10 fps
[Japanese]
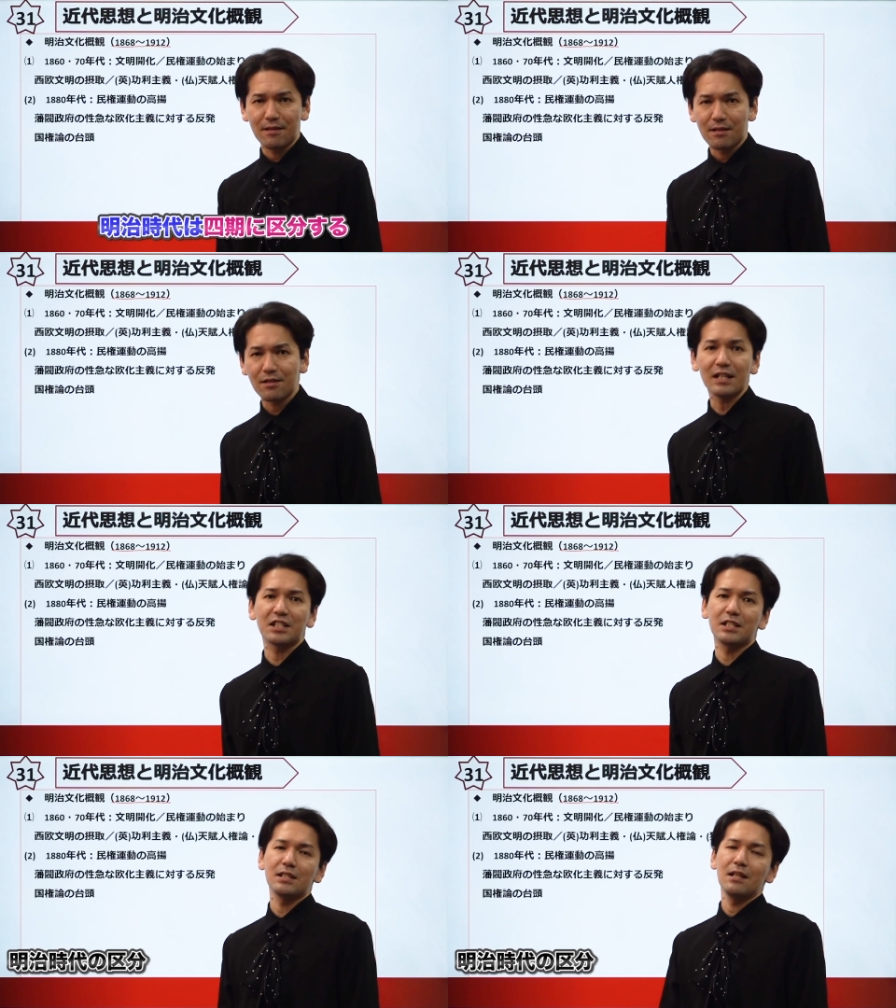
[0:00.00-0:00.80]
すなわ
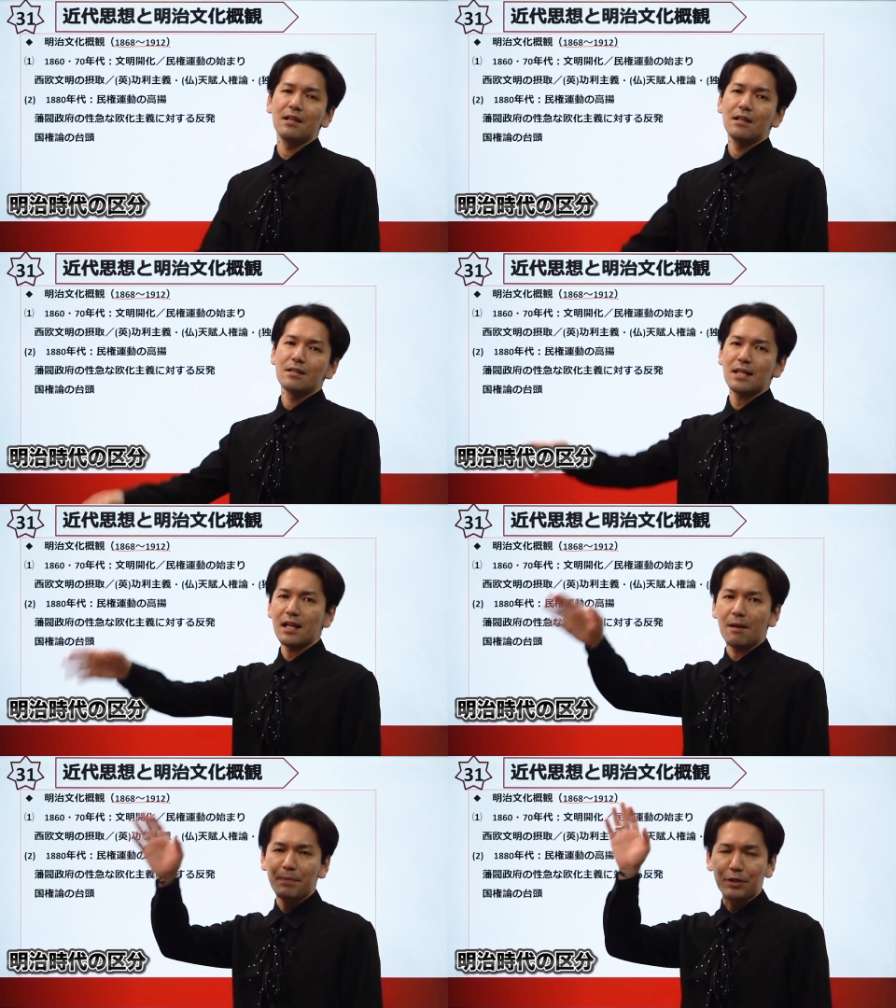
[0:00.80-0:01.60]
ち、
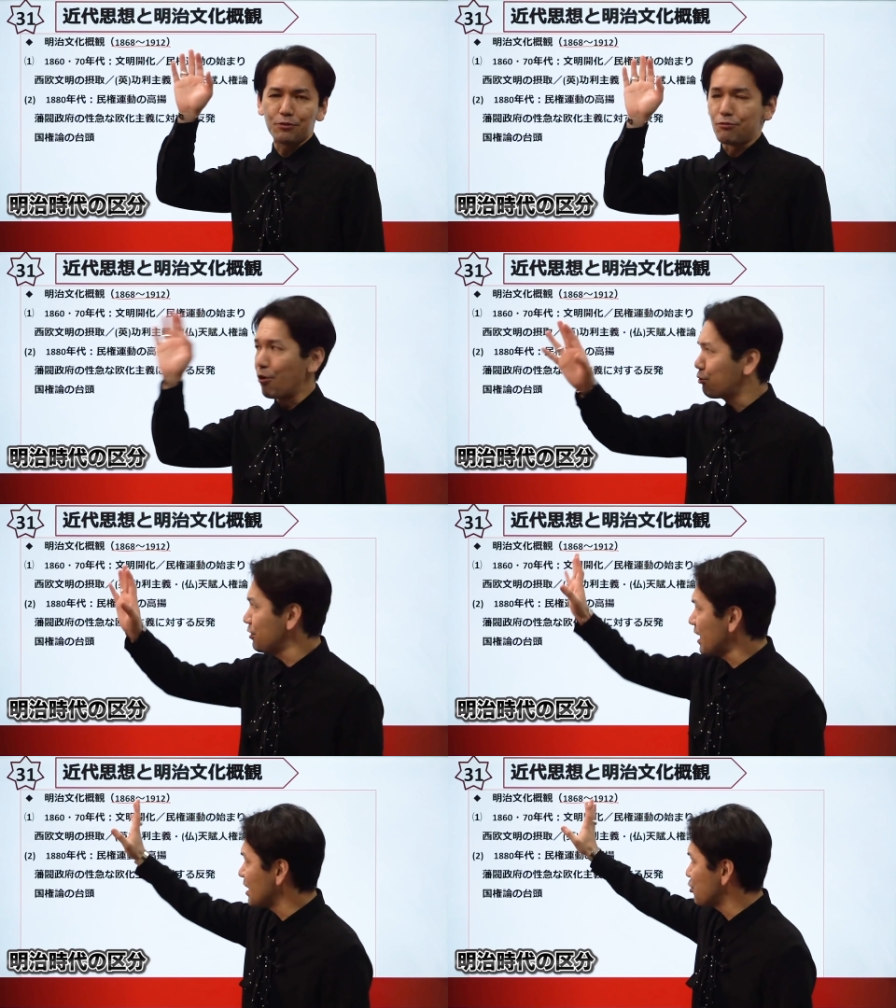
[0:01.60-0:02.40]

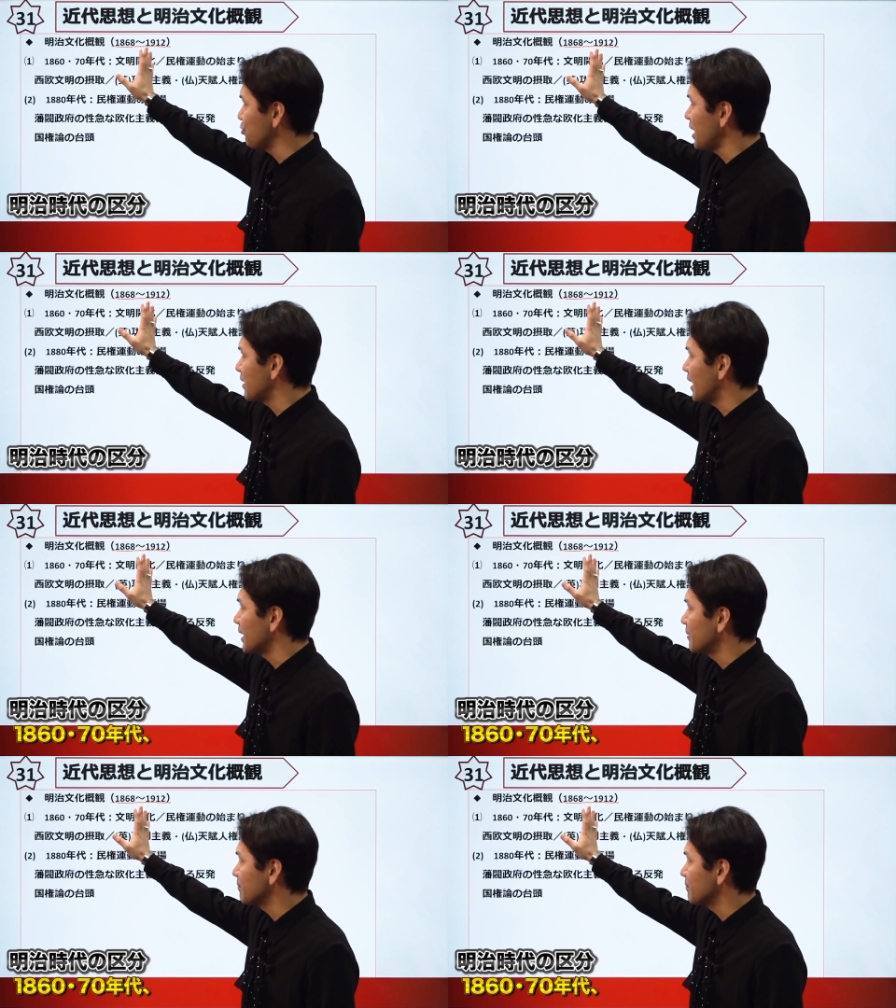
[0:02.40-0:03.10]
1860年代、